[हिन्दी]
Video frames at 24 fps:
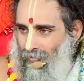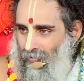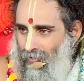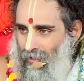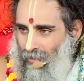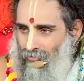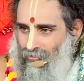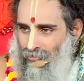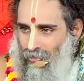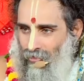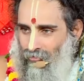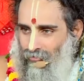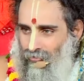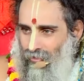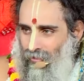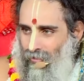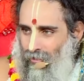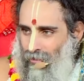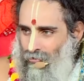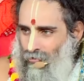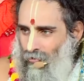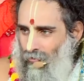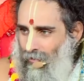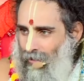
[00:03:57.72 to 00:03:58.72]
अच्छा अच्छा
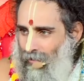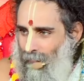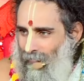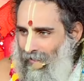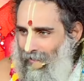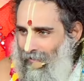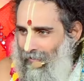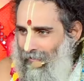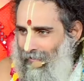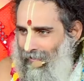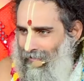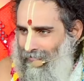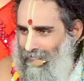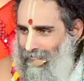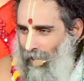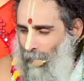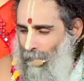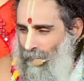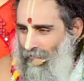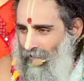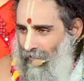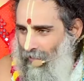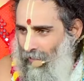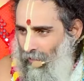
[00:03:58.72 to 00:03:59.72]
कछु गड़बड़ है क्या
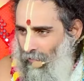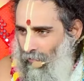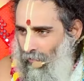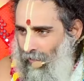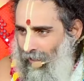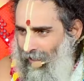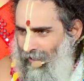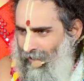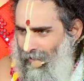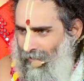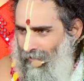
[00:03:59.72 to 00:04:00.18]
सांप निकल गो का